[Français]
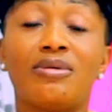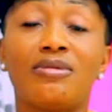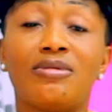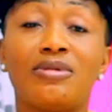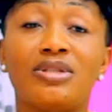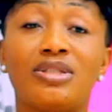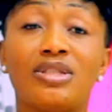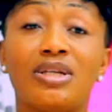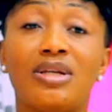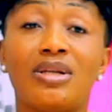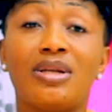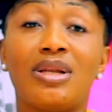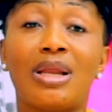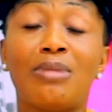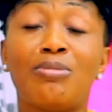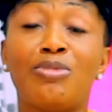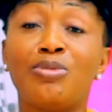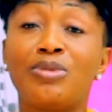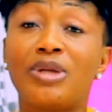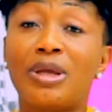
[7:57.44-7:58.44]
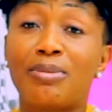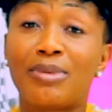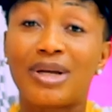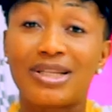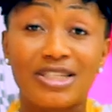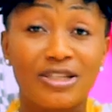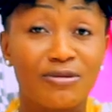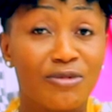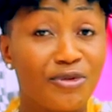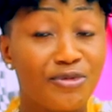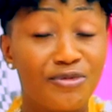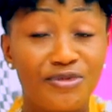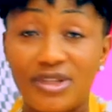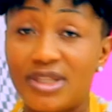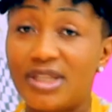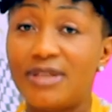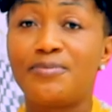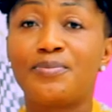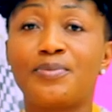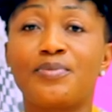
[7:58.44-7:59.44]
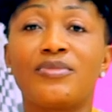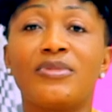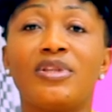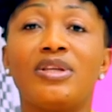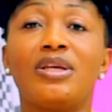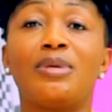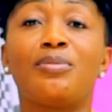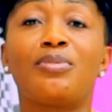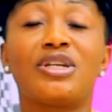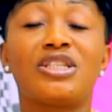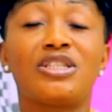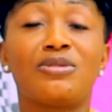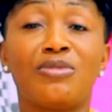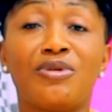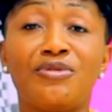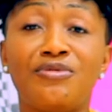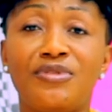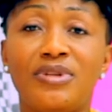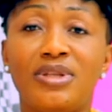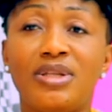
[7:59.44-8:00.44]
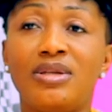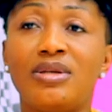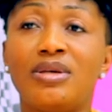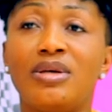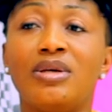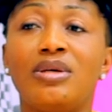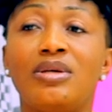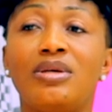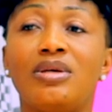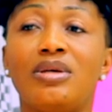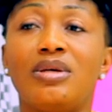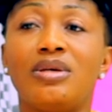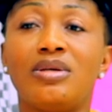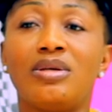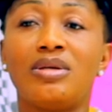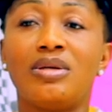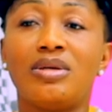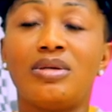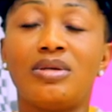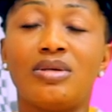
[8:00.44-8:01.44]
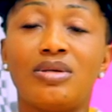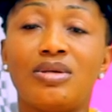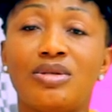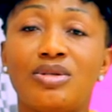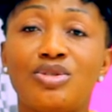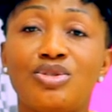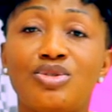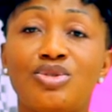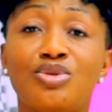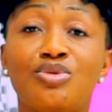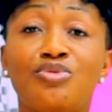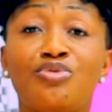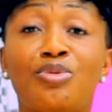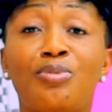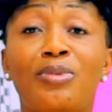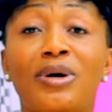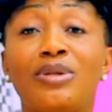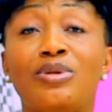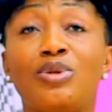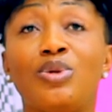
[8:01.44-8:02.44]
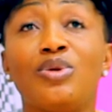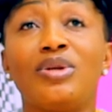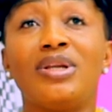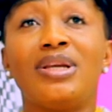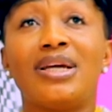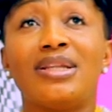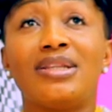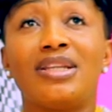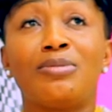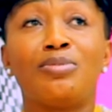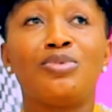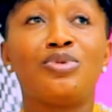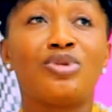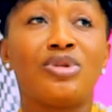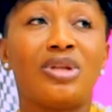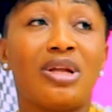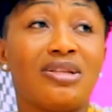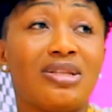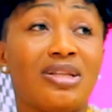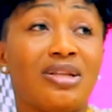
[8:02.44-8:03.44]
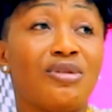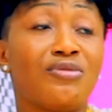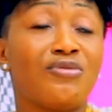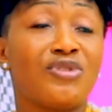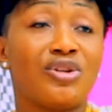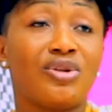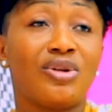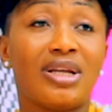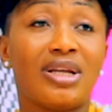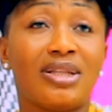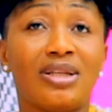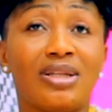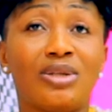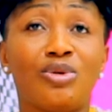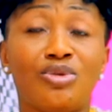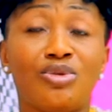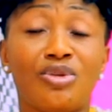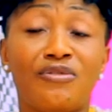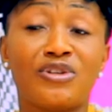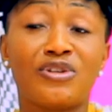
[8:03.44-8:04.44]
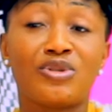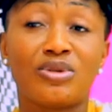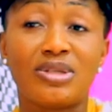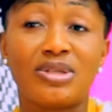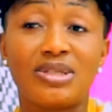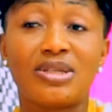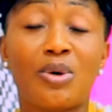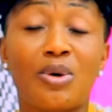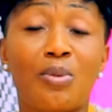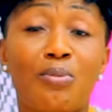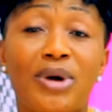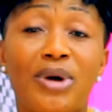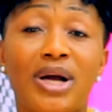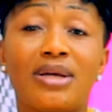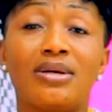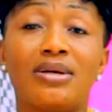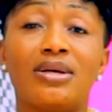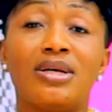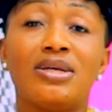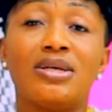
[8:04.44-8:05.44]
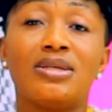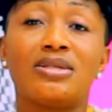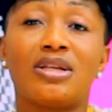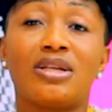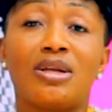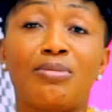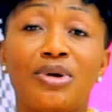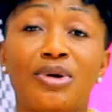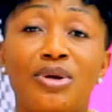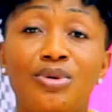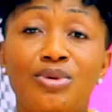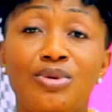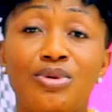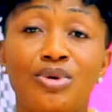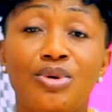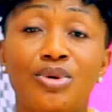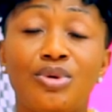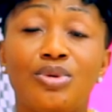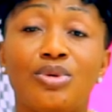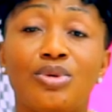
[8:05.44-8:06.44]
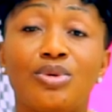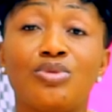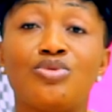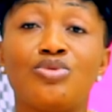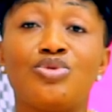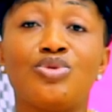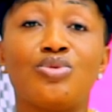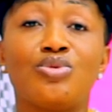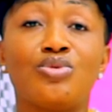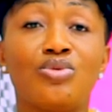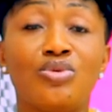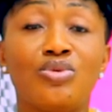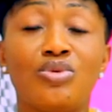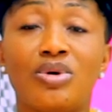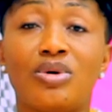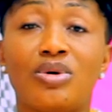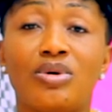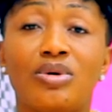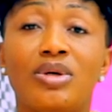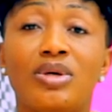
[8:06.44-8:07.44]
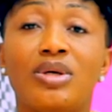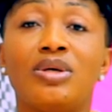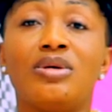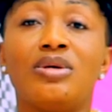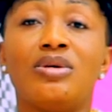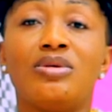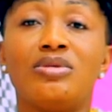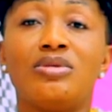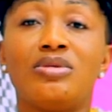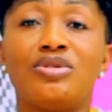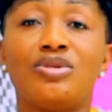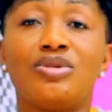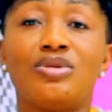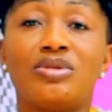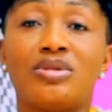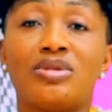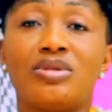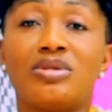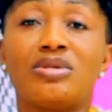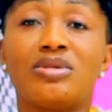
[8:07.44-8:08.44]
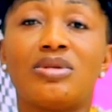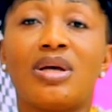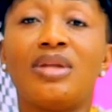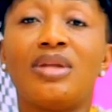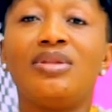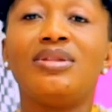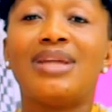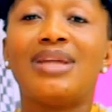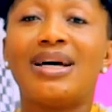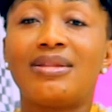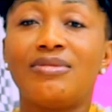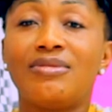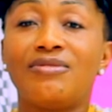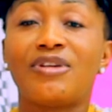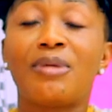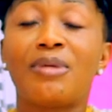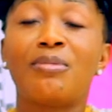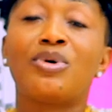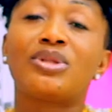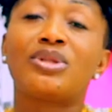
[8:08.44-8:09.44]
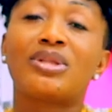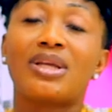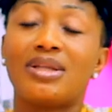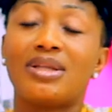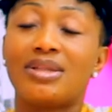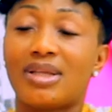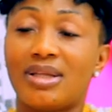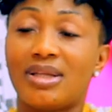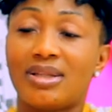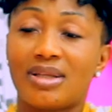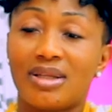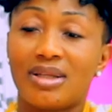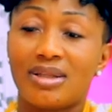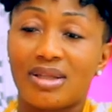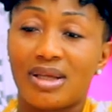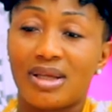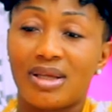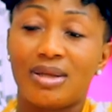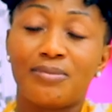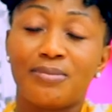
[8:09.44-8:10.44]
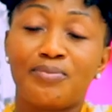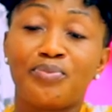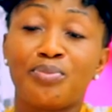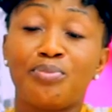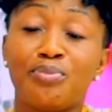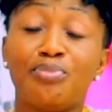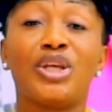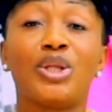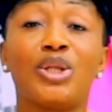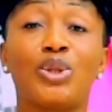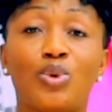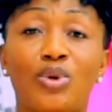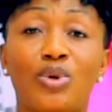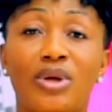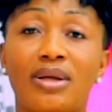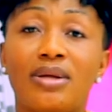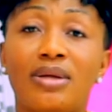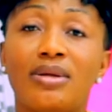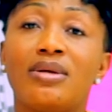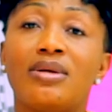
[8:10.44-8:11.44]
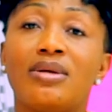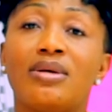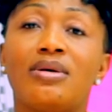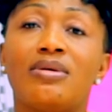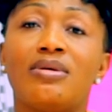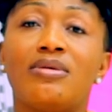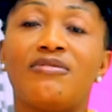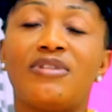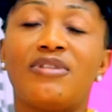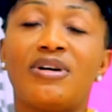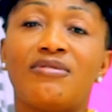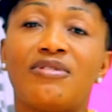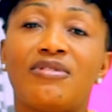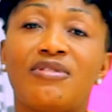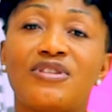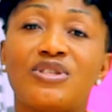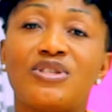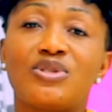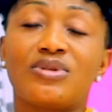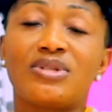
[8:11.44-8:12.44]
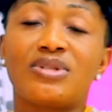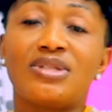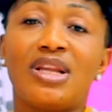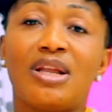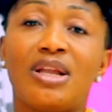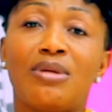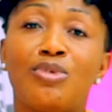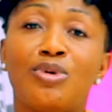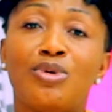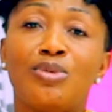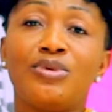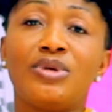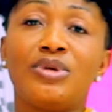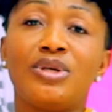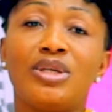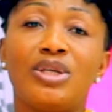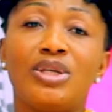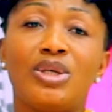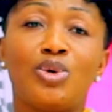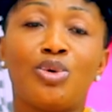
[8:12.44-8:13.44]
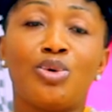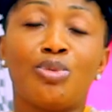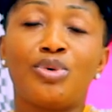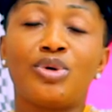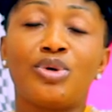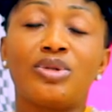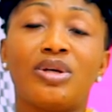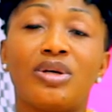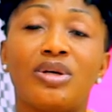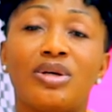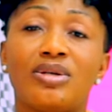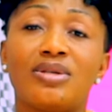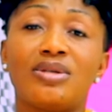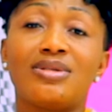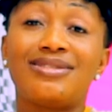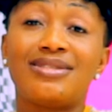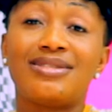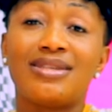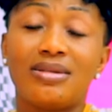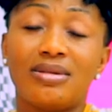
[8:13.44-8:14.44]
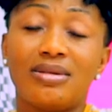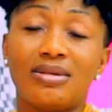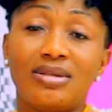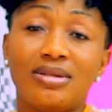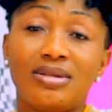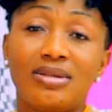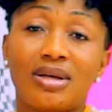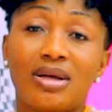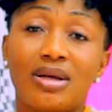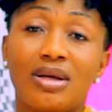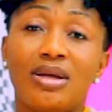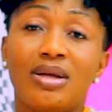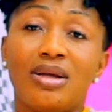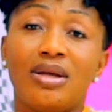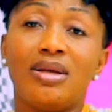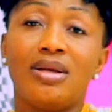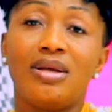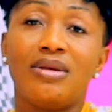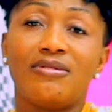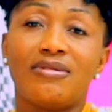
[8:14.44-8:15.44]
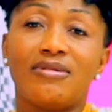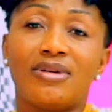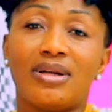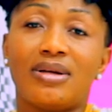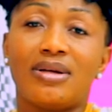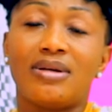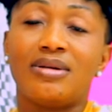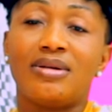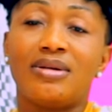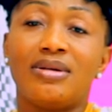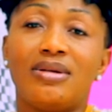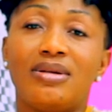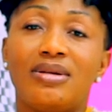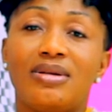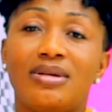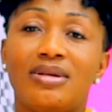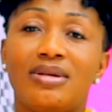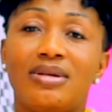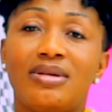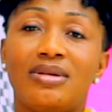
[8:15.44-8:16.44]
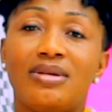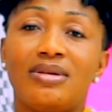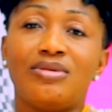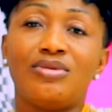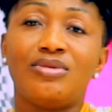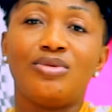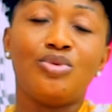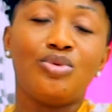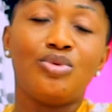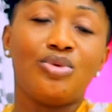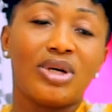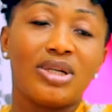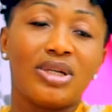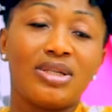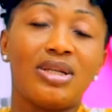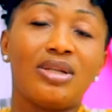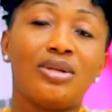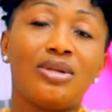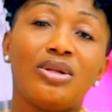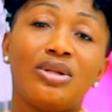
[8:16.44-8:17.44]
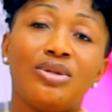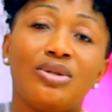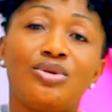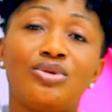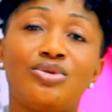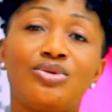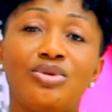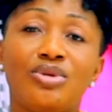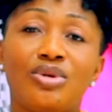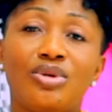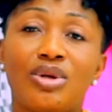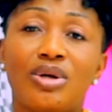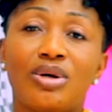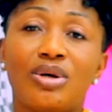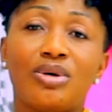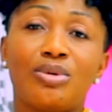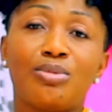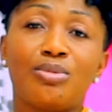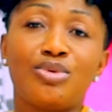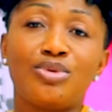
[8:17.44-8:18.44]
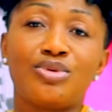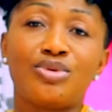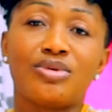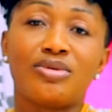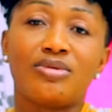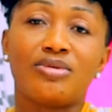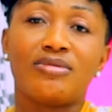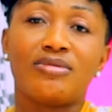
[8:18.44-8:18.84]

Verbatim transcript: j'ai l'album qui est pratiquement fini qui est pratiquement fini. Et je ne veux pas donner la date, puisque la dernière fois j'ai date, on de faire sortir ça en pack ça n'a pas eu lieu. Donc du coup, euh, à une date vraiment très très très très bientôt là, on va, on va faire sortir l'album qui comporte euh, sept titres. Voilà. Et où il y aura les, deux singles en, plus.